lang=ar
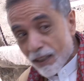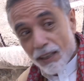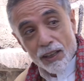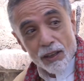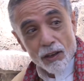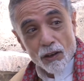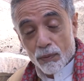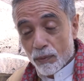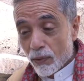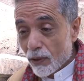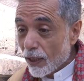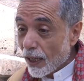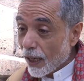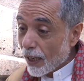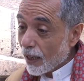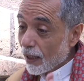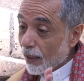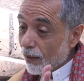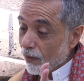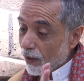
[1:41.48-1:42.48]
الثوب
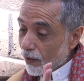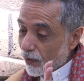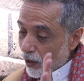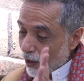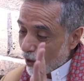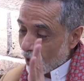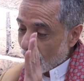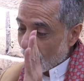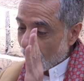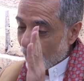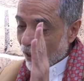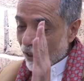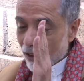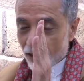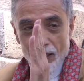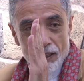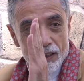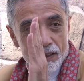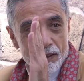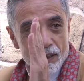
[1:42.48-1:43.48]
دخل في
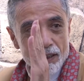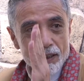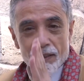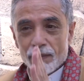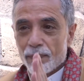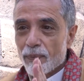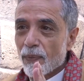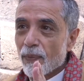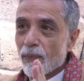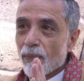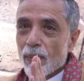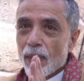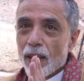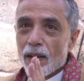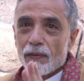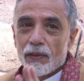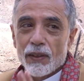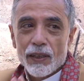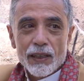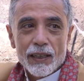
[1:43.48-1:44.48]
آه،
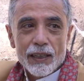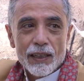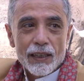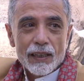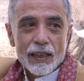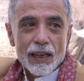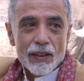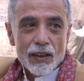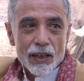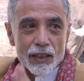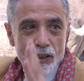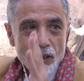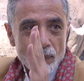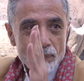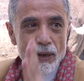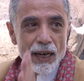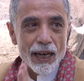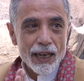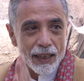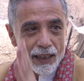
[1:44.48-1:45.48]
في هذا
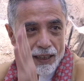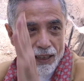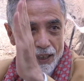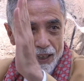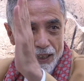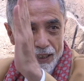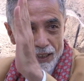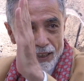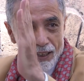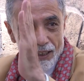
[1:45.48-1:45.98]
الشماعه حق